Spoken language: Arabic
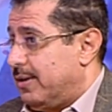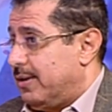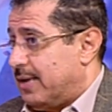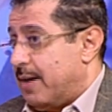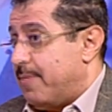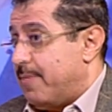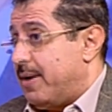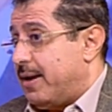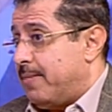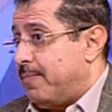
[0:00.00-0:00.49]

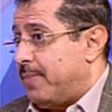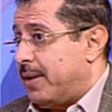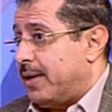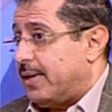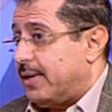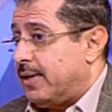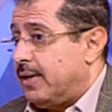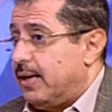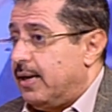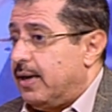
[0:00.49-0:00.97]
كما
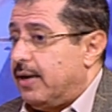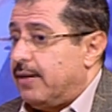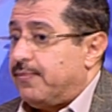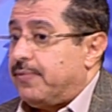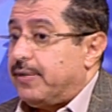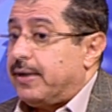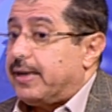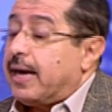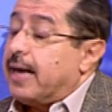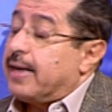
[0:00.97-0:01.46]
ينبغي
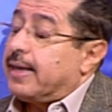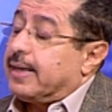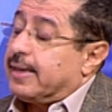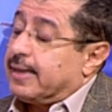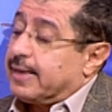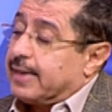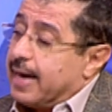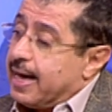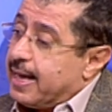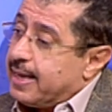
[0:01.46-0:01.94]

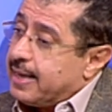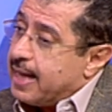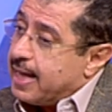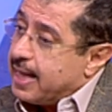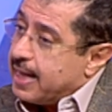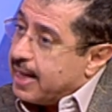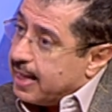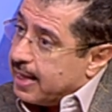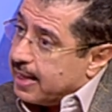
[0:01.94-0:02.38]
فكان